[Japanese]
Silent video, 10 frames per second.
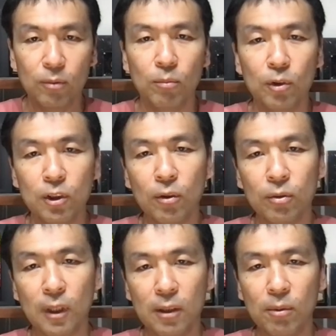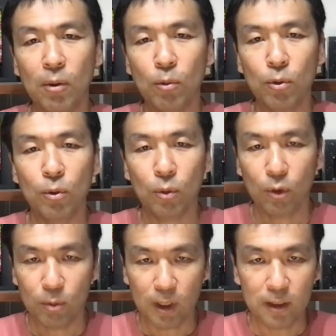もちろん2人は大
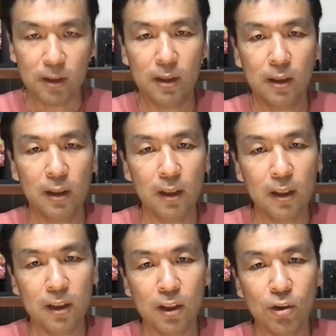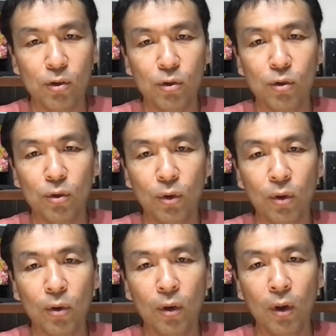喜びです臨時収入
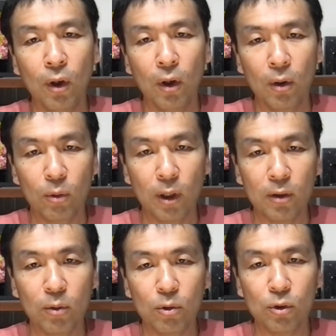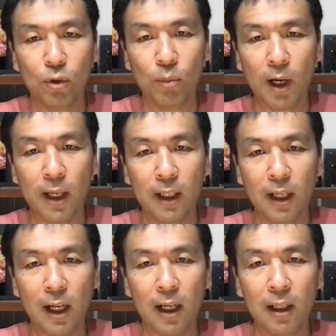の555万円
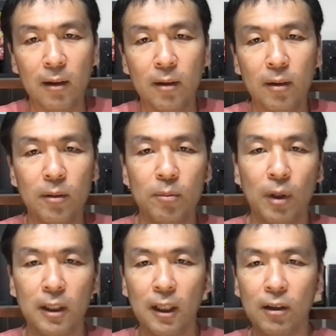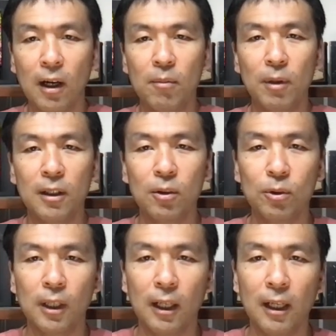が、まあ、委託販売業
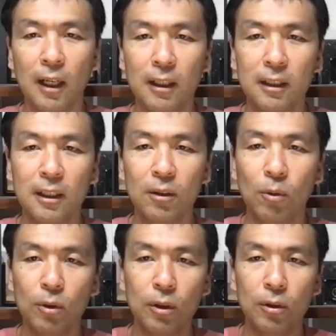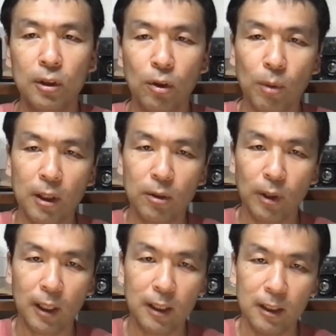者から銀行に振り込まれる
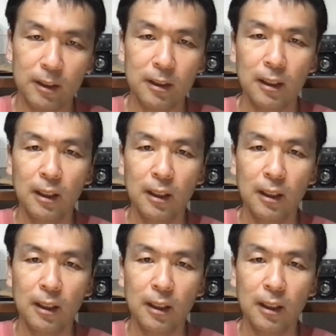わけです。